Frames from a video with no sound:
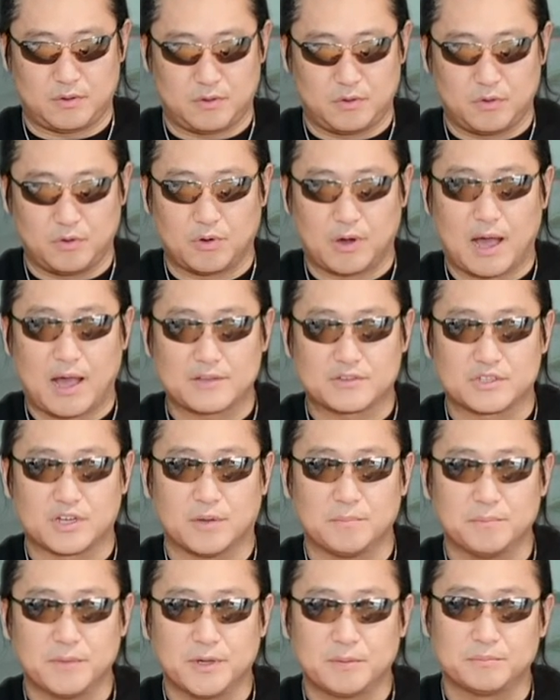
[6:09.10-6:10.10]
요
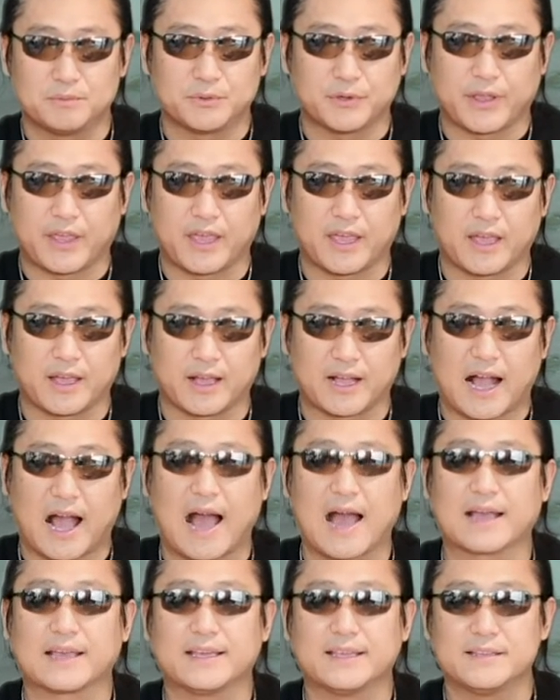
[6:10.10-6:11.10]
전면부에
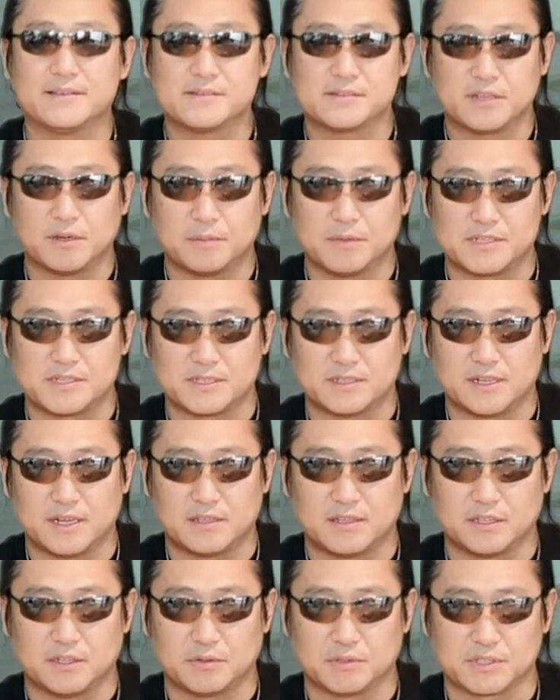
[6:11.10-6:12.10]
각인 서비스를
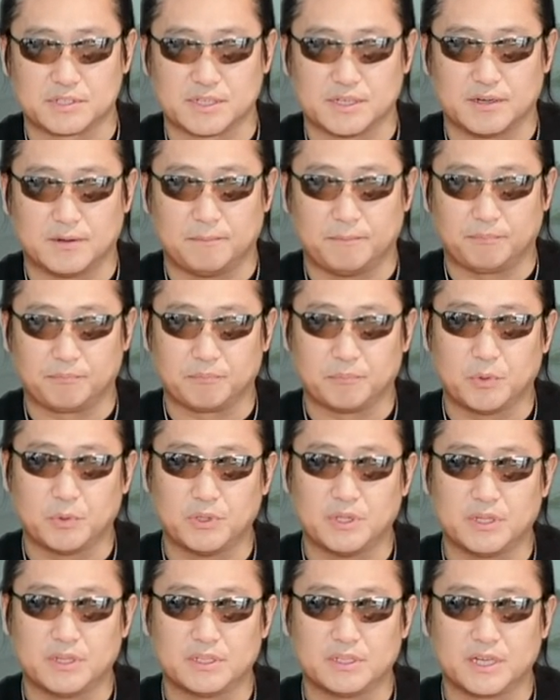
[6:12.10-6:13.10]
해드리고 있어요.
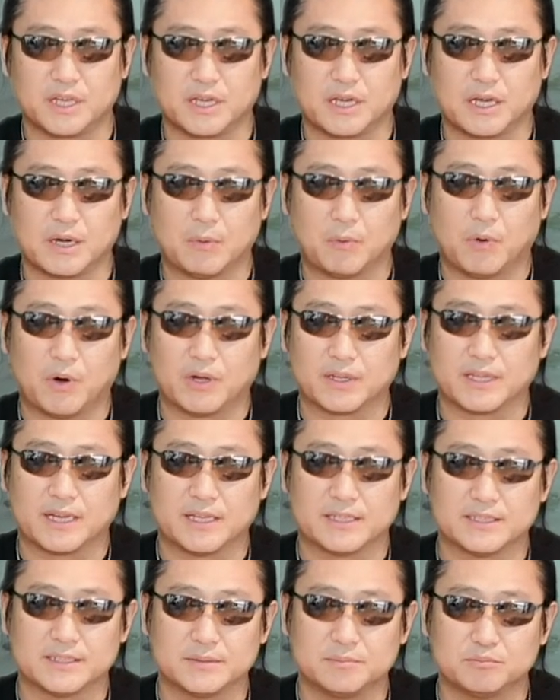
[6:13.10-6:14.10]
본인들이
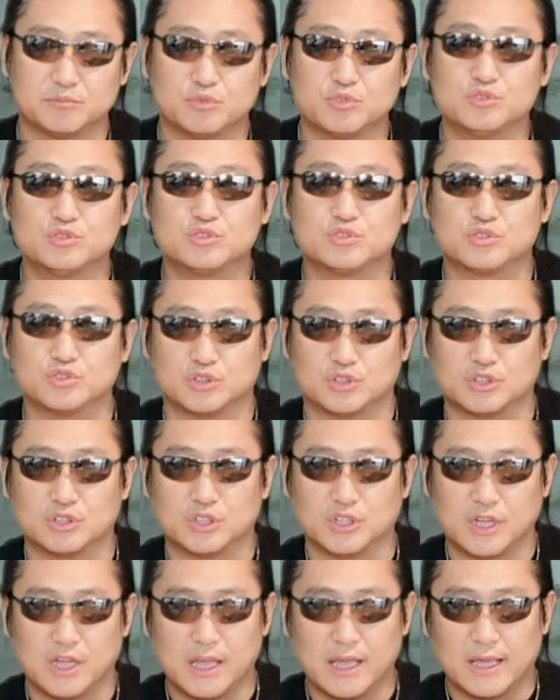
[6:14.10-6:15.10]
원하는 문구,
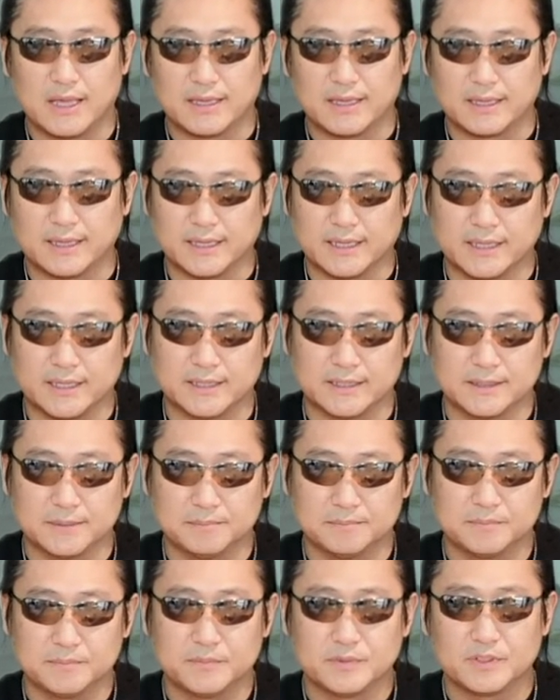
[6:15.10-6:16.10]

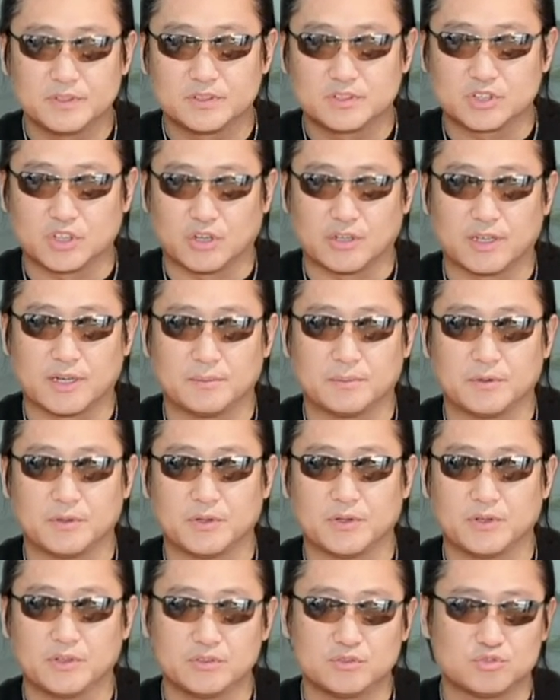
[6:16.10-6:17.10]
이름,
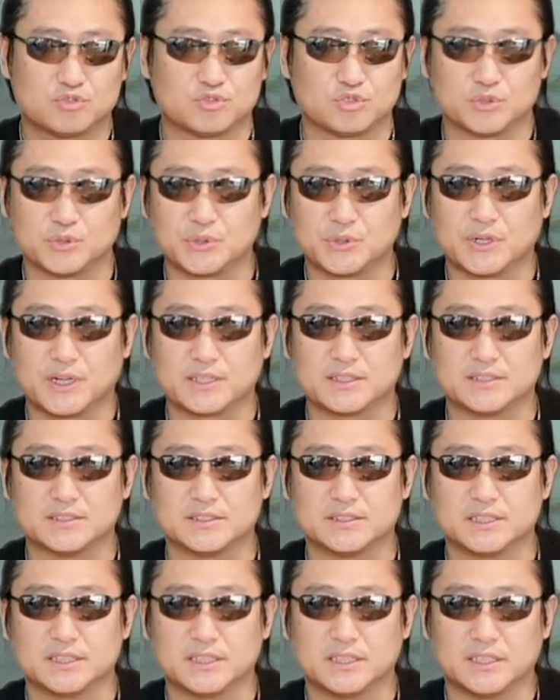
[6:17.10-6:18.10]
전화번호,
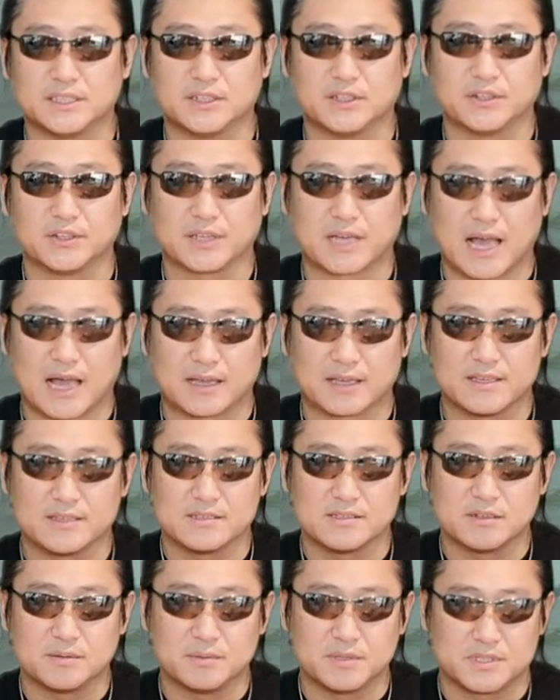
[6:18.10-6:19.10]
주소라든지 이런 각인
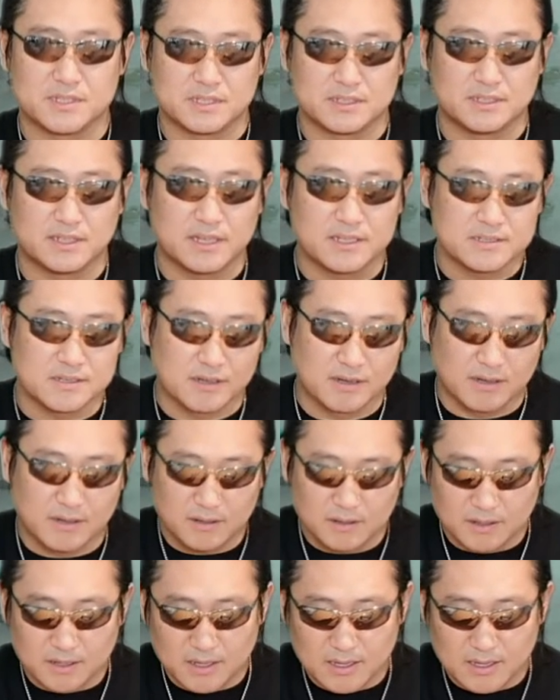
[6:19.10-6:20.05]
서비스를 해서